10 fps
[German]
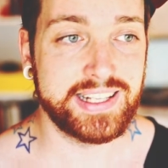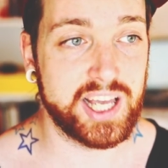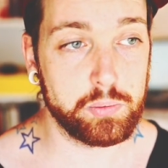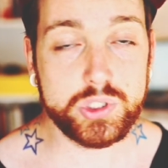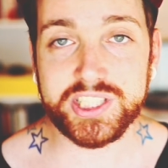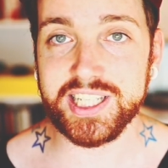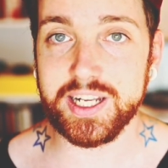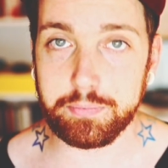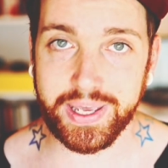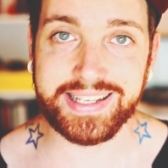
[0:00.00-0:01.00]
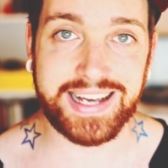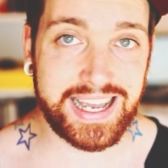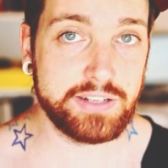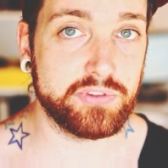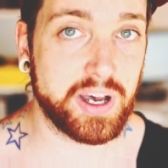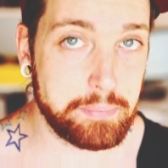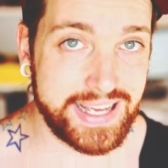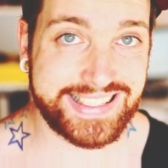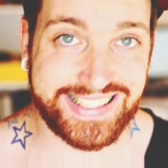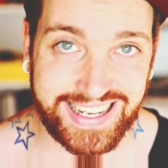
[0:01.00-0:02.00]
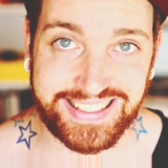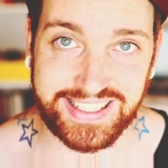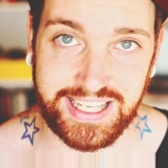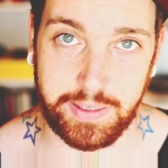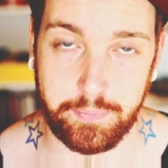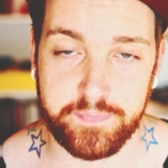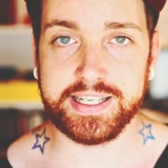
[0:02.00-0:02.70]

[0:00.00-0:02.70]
Da müsst ihr dem Becken einfach mehr Zeit geben.